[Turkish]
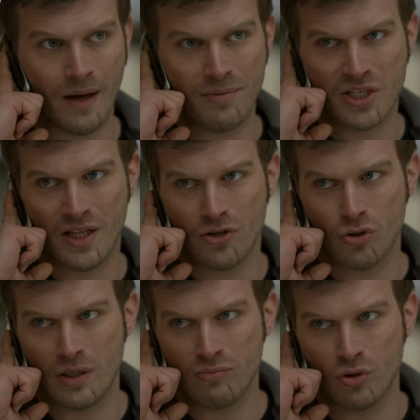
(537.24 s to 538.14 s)
Ya bir şeyler
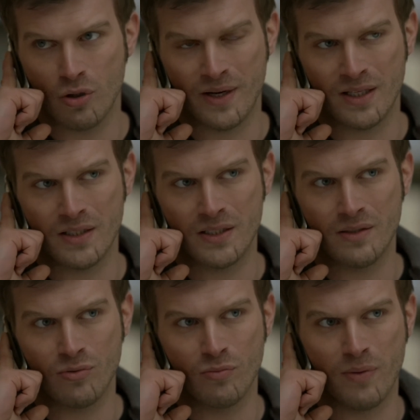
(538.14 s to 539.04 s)
söyleyip duruyor bana. Dedi
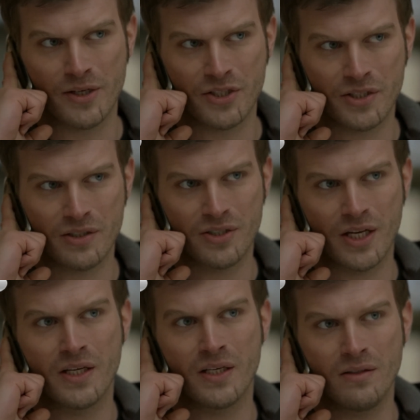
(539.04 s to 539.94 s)
ki bu Barış
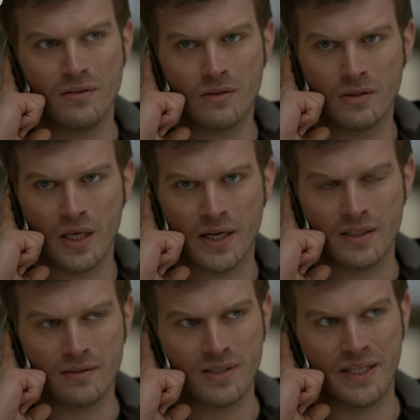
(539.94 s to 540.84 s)
şeyi,
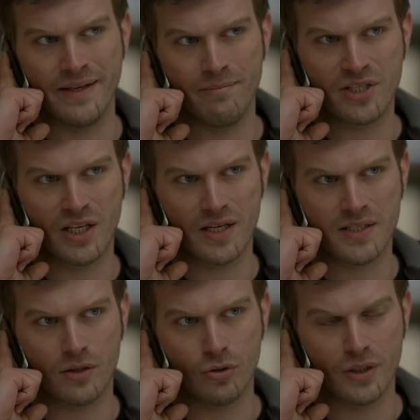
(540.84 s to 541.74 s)
hıyarı senden bir şeyler
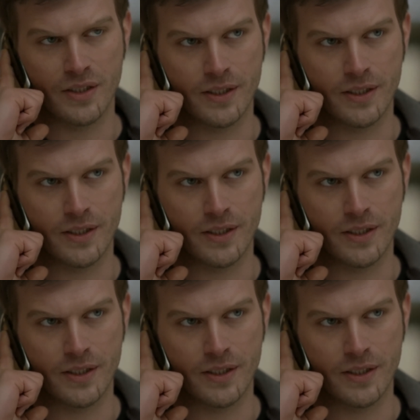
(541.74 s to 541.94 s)
saklıyor